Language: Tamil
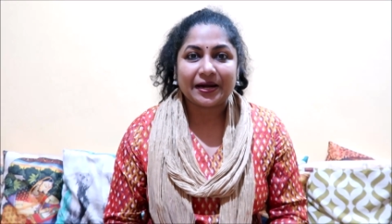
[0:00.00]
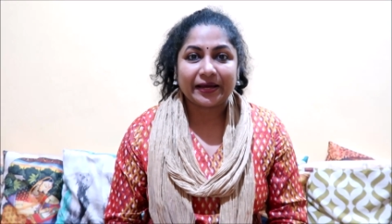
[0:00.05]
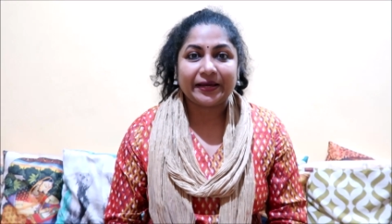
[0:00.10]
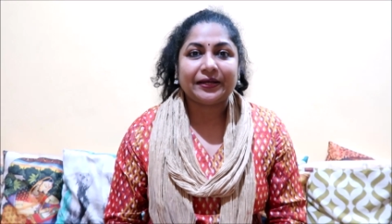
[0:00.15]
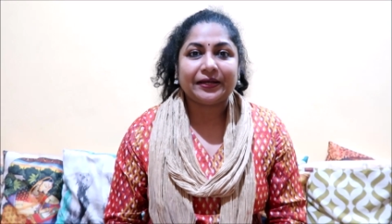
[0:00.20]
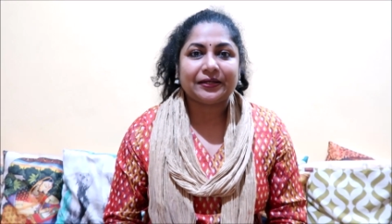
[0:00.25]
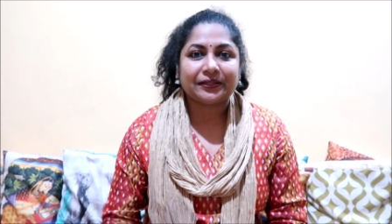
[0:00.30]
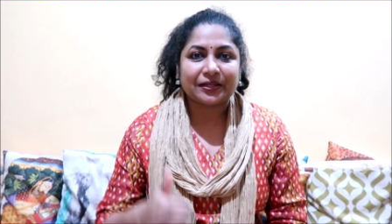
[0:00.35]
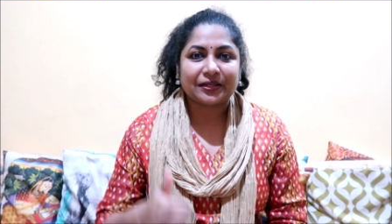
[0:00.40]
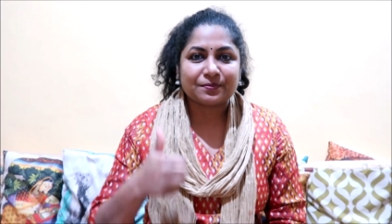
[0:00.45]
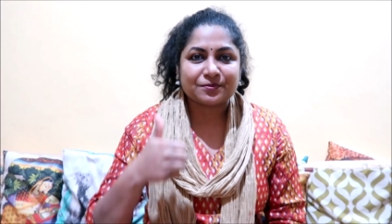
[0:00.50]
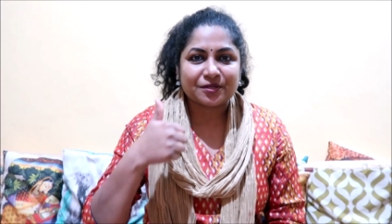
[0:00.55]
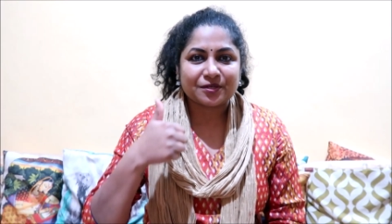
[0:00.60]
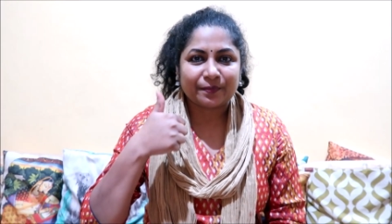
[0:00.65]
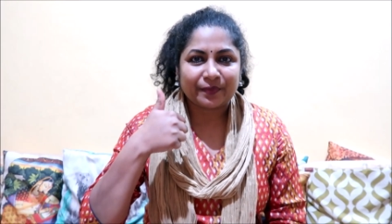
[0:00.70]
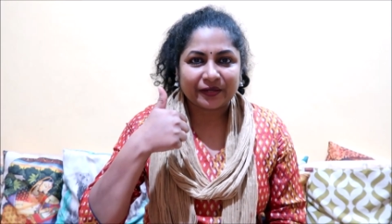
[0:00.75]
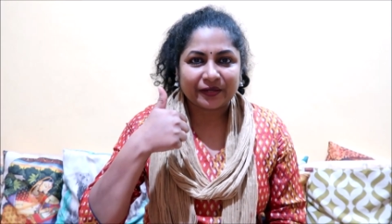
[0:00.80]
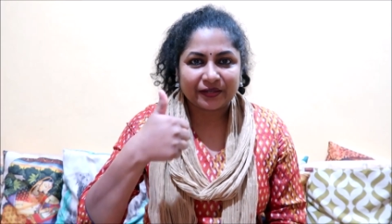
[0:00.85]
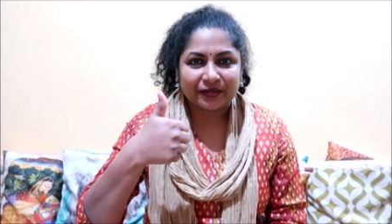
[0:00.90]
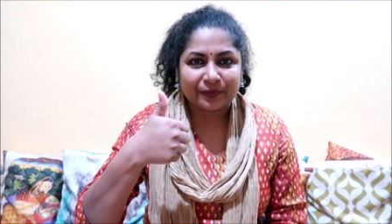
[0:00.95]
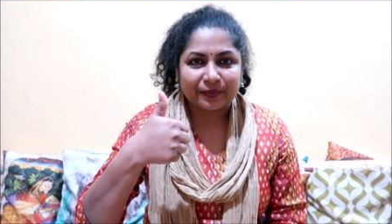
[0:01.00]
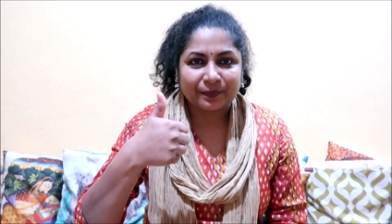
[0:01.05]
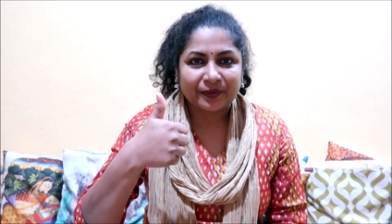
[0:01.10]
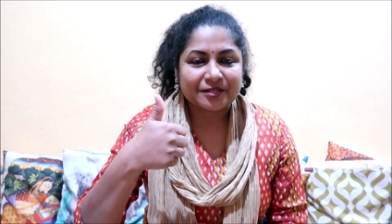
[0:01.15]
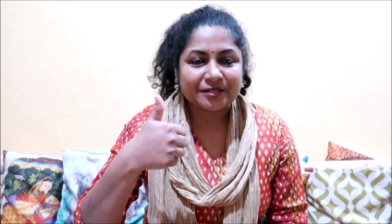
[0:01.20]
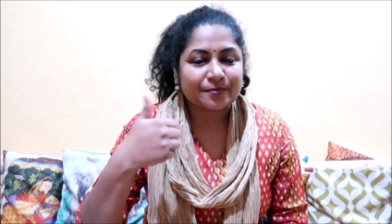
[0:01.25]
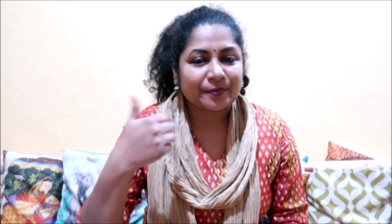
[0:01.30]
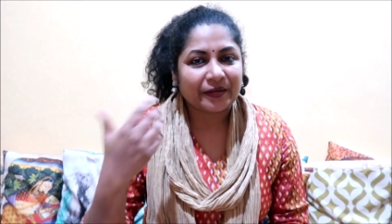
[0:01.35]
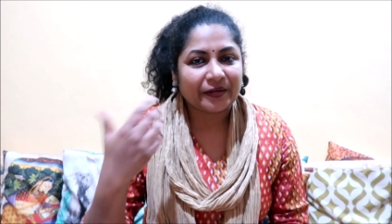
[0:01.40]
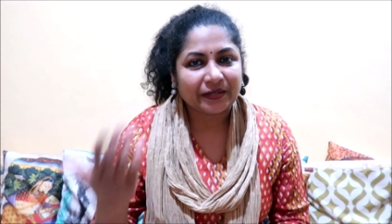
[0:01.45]
லைக் தம்ஸ் அப் பட்டனை
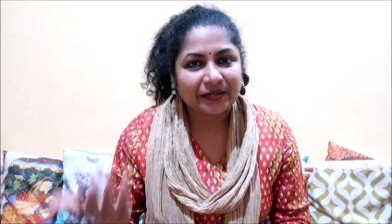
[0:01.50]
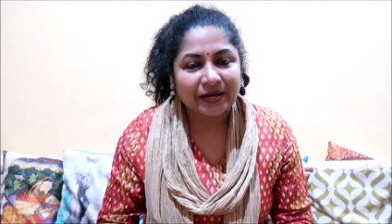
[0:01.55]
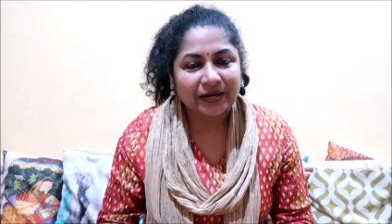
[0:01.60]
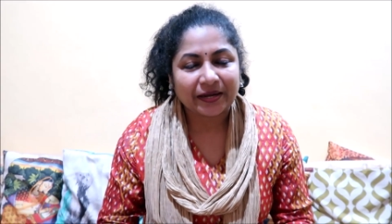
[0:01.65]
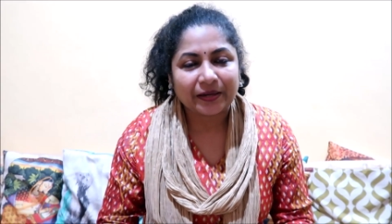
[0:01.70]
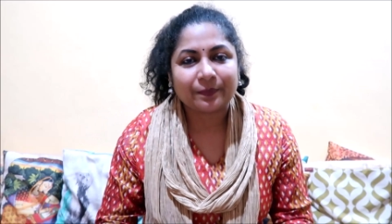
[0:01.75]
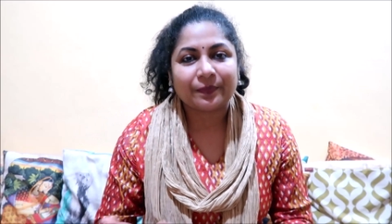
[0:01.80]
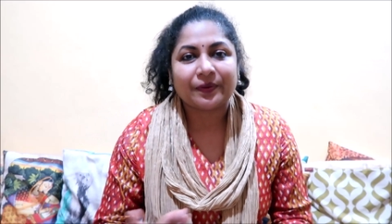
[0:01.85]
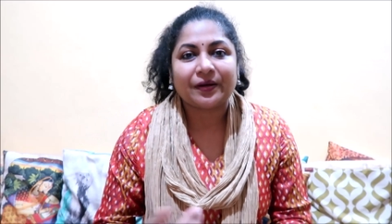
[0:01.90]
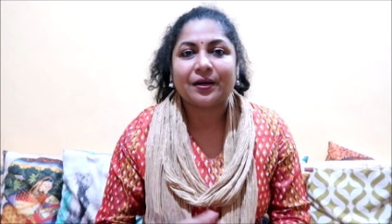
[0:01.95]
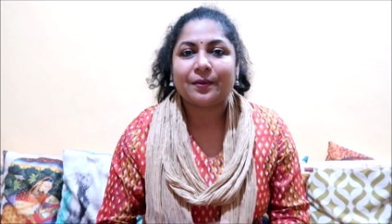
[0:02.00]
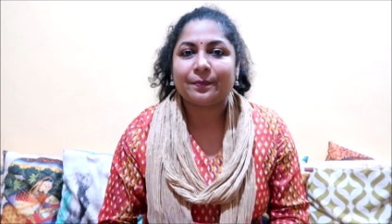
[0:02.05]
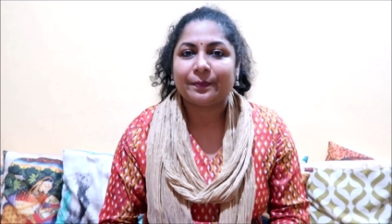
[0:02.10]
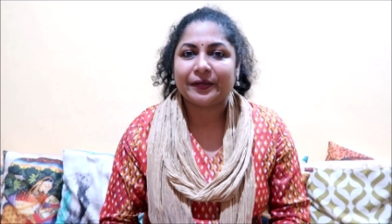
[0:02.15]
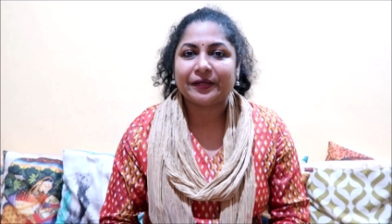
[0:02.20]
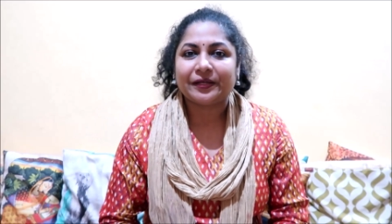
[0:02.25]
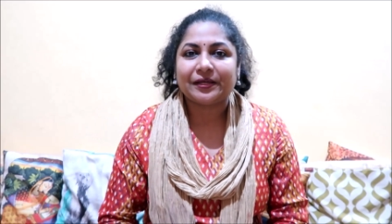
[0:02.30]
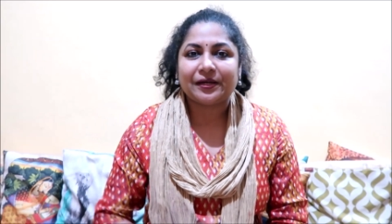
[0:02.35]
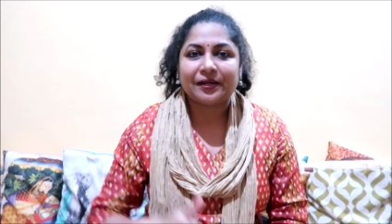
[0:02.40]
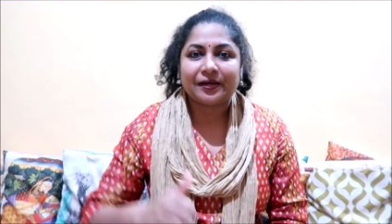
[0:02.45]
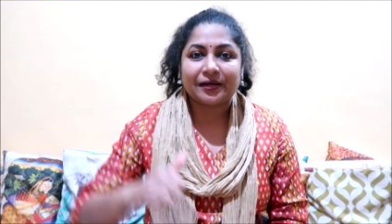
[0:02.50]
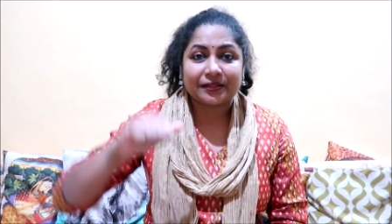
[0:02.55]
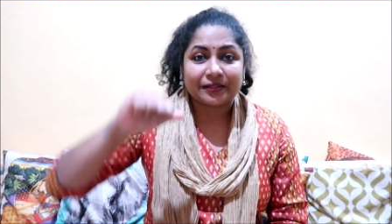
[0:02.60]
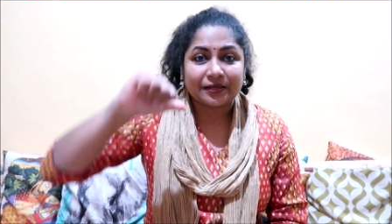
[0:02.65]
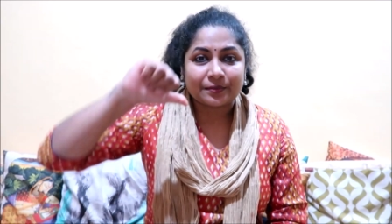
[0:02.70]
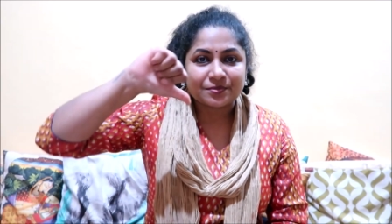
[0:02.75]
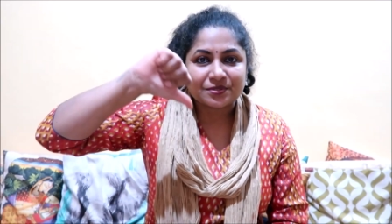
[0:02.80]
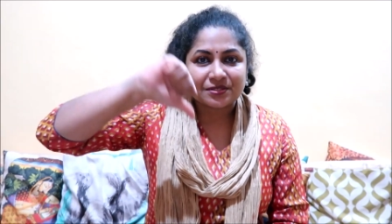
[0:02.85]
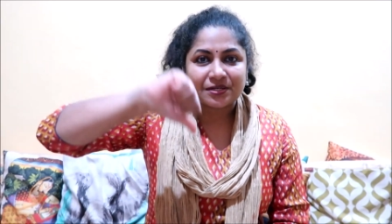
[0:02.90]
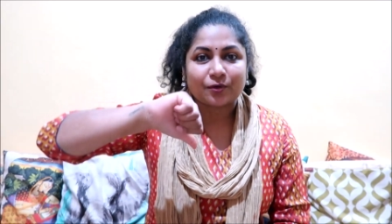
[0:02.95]
ப்ரெஸ் பண்ணிவிட்டு லைக் பண்ணலாம் பிடிக்கலன்னா
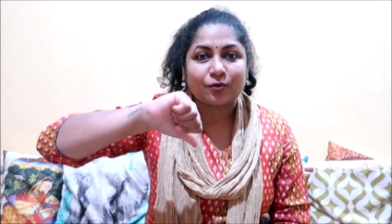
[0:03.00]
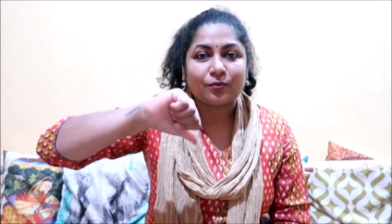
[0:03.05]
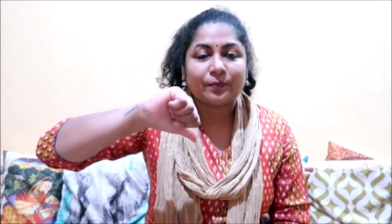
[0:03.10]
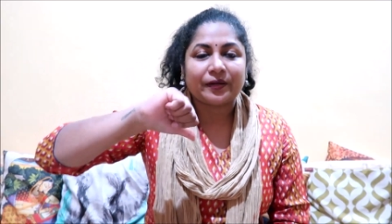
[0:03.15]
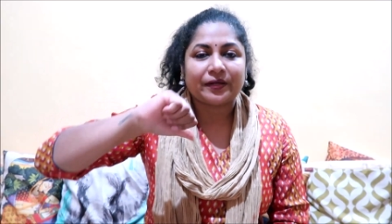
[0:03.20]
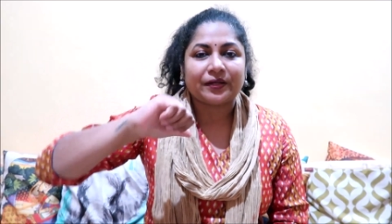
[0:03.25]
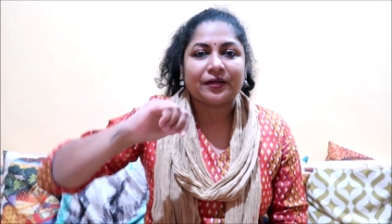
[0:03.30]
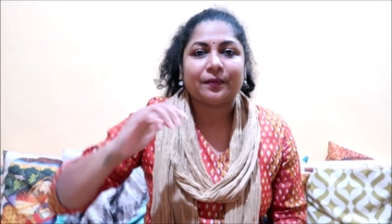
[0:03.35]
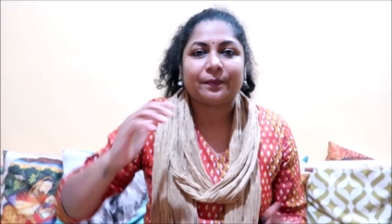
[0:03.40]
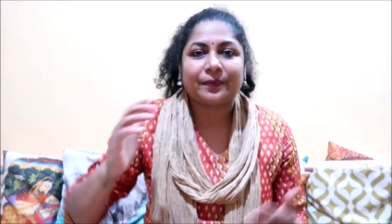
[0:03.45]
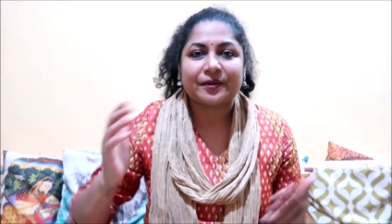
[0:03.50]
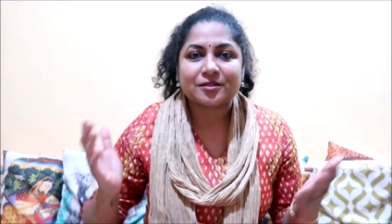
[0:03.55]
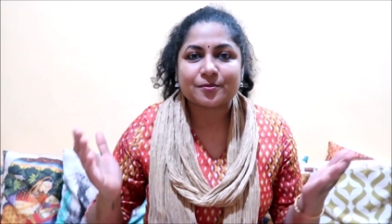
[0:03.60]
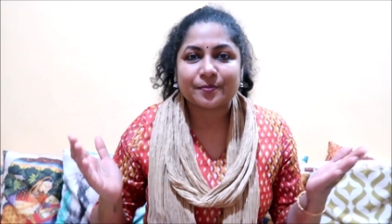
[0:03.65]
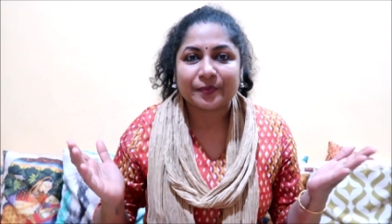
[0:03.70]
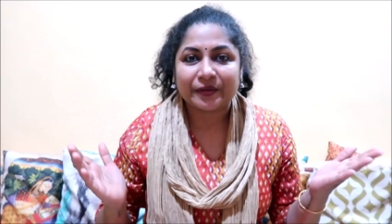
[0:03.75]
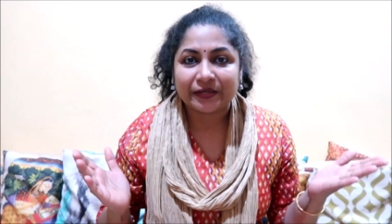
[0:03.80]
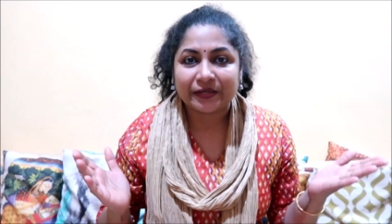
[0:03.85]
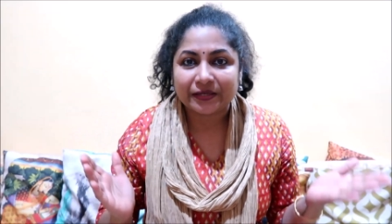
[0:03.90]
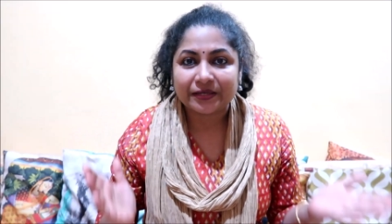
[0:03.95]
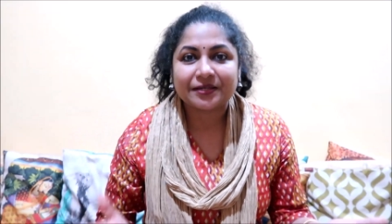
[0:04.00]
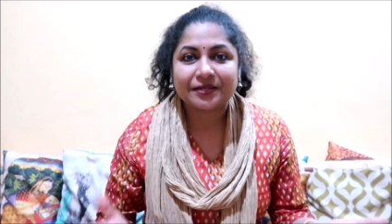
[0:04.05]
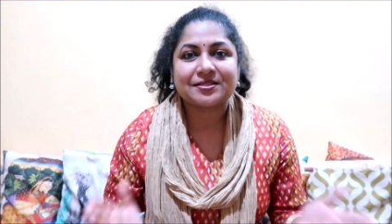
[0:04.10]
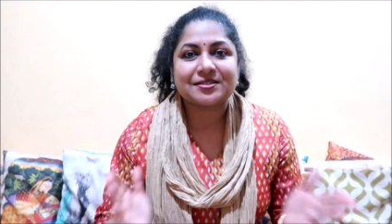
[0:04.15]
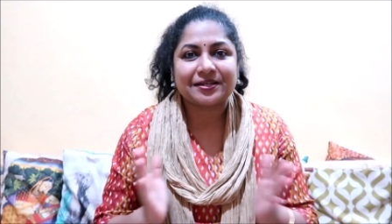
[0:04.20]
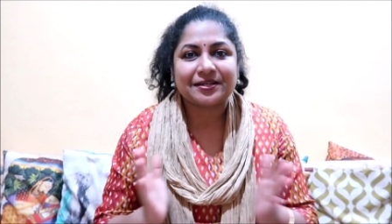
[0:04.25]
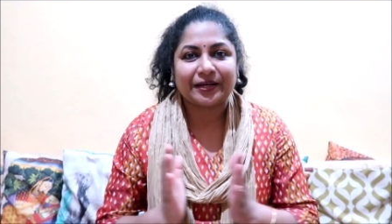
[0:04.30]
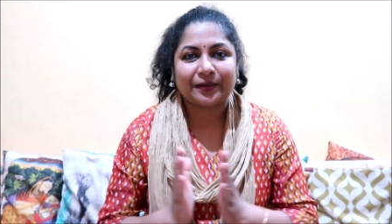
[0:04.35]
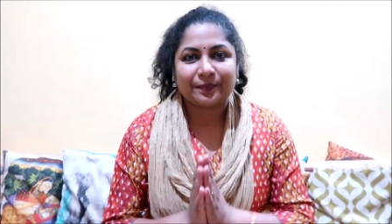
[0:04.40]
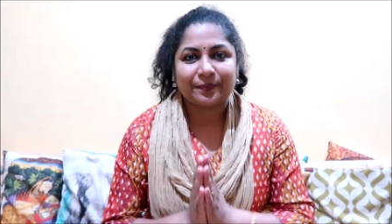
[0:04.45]
தம்ஸ் டவுன் பட்டனை ப்ரெஸ் பண்ணிவிட்டு
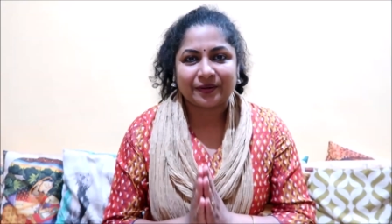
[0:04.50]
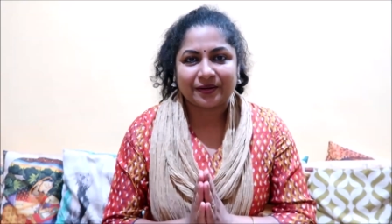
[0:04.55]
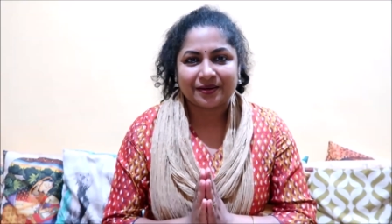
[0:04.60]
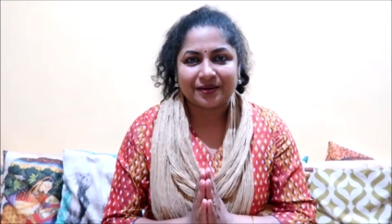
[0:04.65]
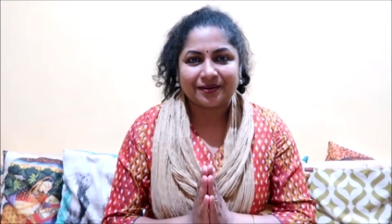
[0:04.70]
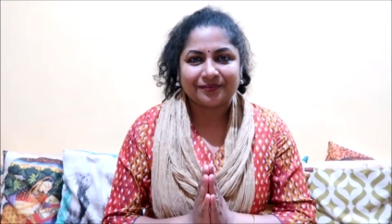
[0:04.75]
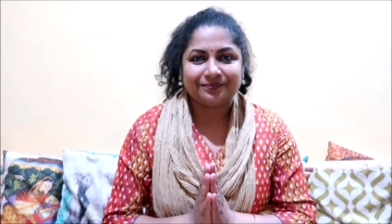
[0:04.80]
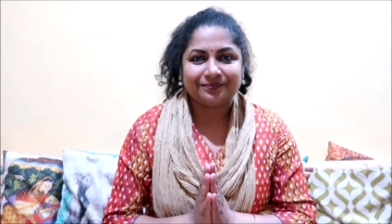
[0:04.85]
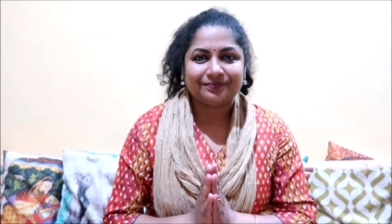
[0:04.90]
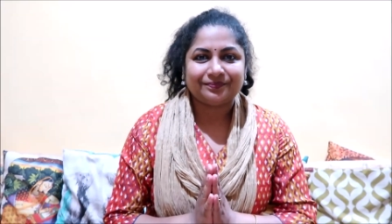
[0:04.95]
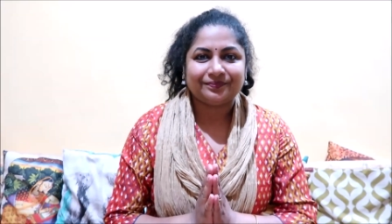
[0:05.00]
டிஸ்லைக் பண்ணலாம்